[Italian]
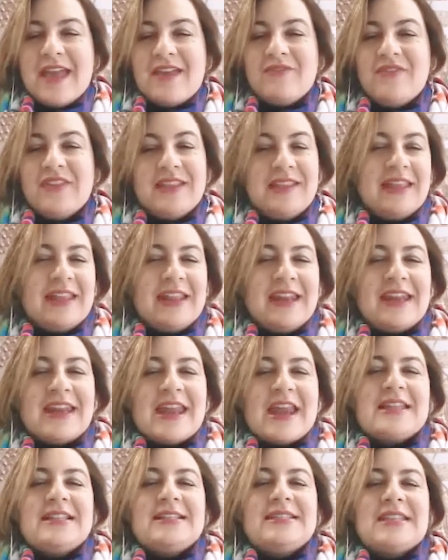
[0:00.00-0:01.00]
è vedere
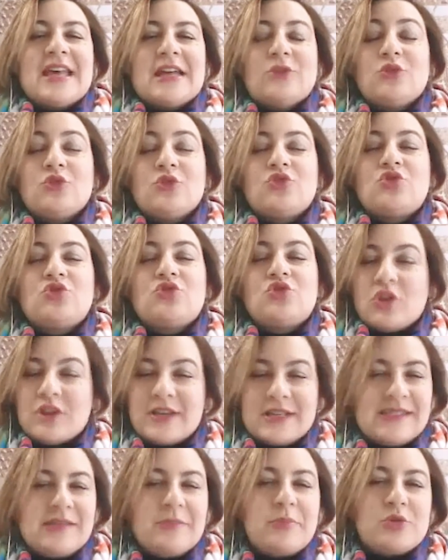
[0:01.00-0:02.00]
realizzato ciò
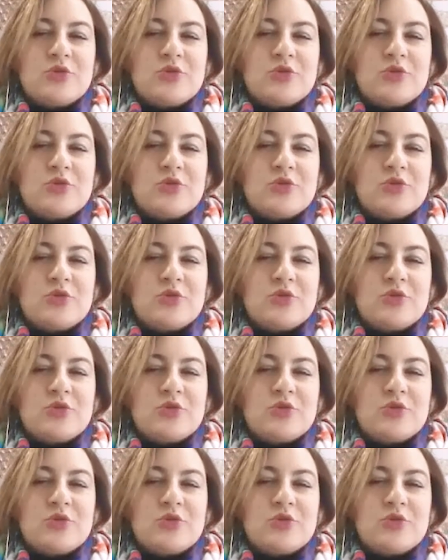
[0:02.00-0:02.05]
che si